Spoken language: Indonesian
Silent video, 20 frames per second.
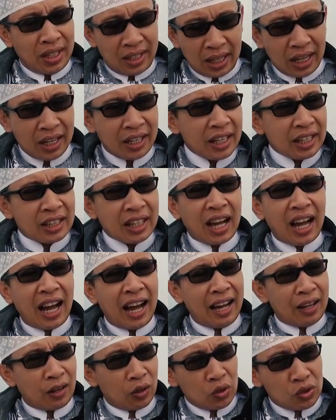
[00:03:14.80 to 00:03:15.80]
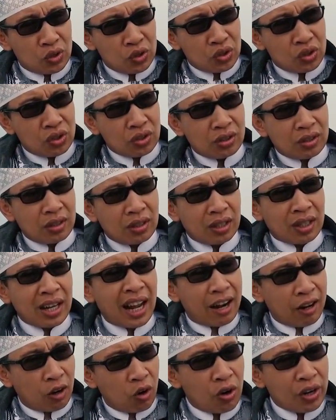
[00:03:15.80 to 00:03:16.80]
Dan kita harus
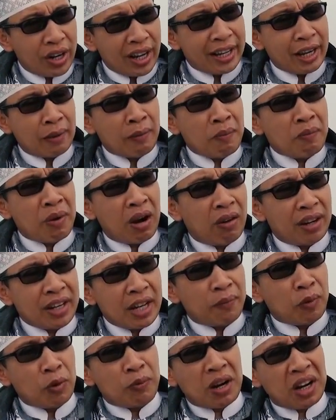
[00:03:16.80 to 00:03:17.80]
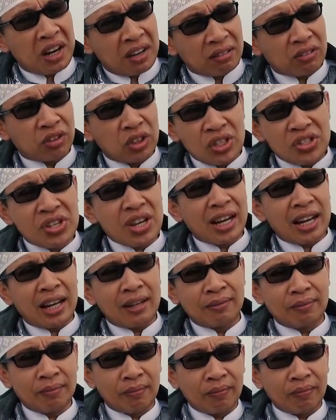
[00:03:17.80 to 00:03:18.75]
nahkoda yang membawanya pun mengerti jalan.